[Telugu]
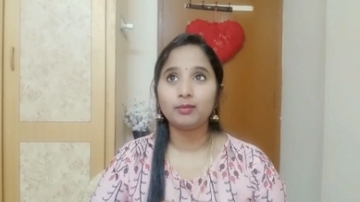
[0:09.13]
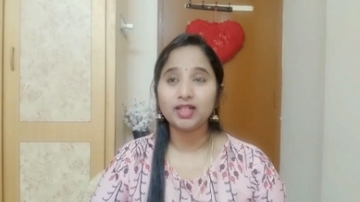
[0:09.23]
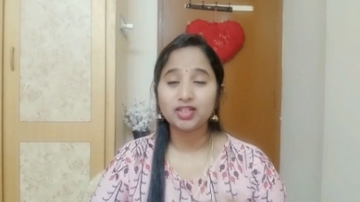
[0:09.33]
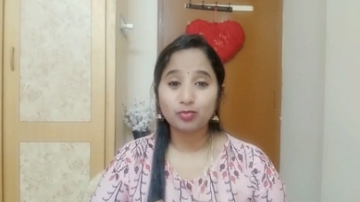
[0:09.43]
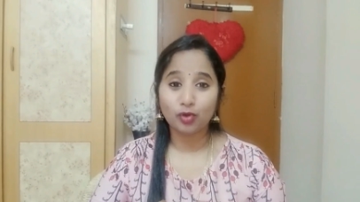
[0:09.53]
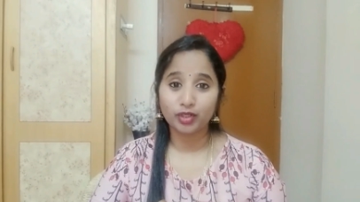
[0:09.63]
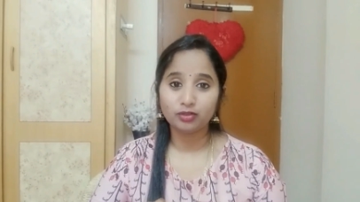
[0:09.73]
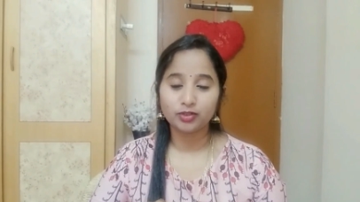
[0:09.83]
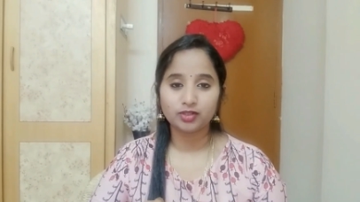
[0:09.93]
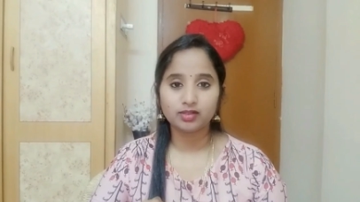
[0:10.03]
మంచి బాడీ
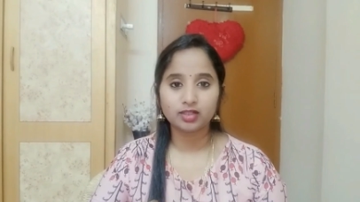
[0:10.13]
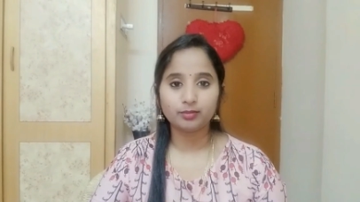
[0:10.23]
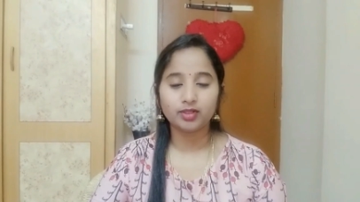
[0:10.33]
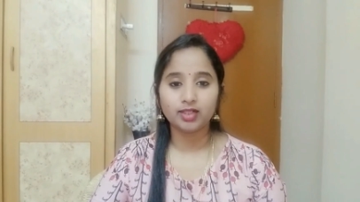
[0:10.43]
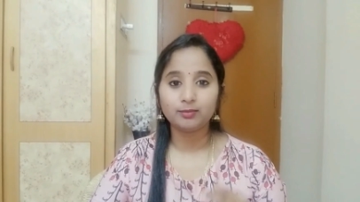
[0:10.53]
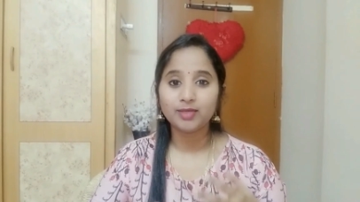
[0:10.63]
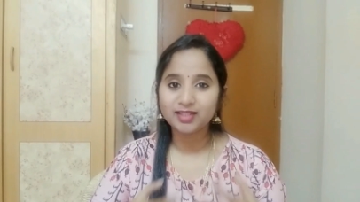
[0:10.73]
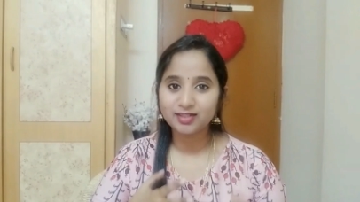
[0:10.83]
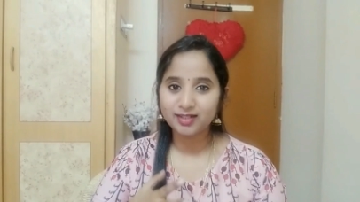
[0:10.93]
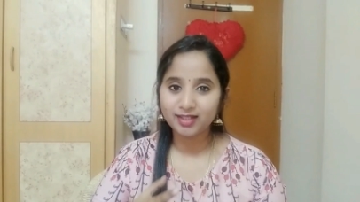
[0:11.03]
లోషన్స్ చెప్పండి
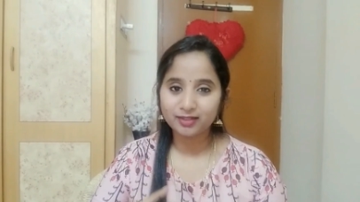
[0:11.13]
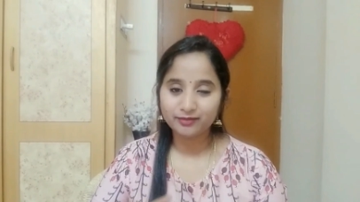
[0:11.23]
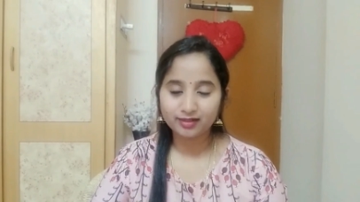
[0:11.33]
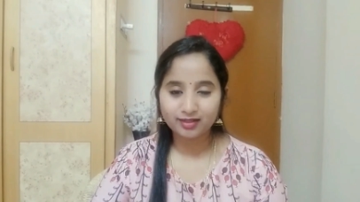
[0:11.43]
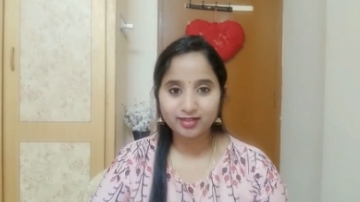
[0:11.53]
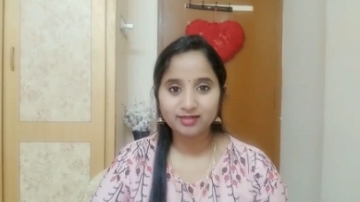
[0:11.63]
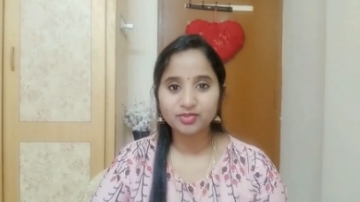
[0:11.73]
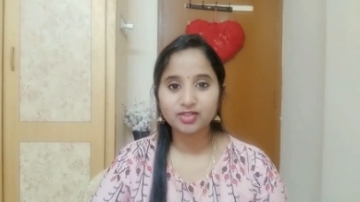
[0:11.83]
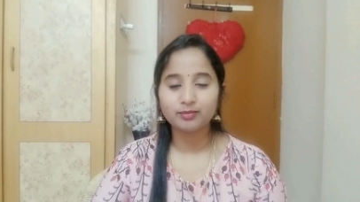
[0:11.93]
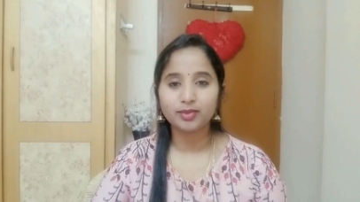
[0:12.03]
మంచి డైలీ వేర్
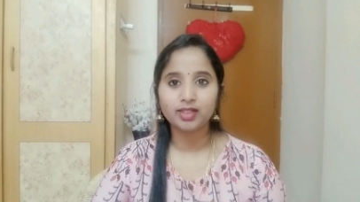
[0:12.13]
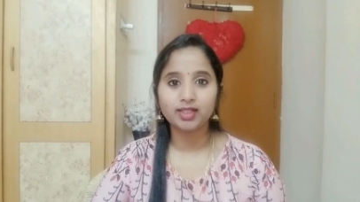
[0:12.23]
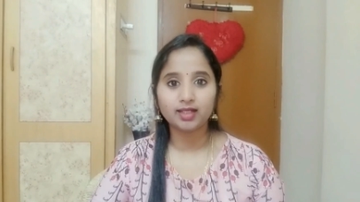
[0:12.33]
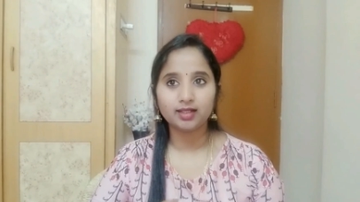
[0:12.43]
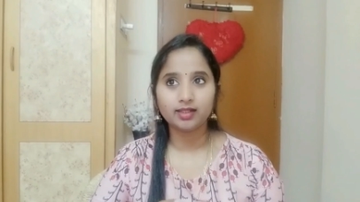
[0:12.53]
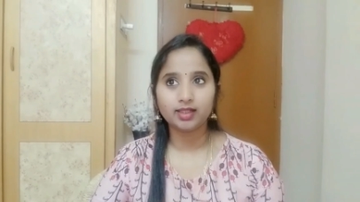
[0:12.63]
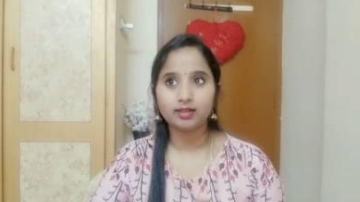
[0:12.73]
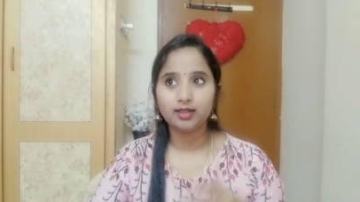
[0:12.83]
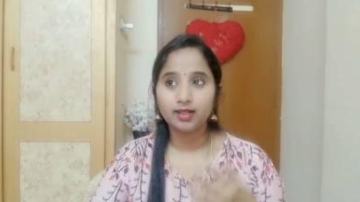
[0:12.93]
క్రీమ్స్ చెప్పండి అలానే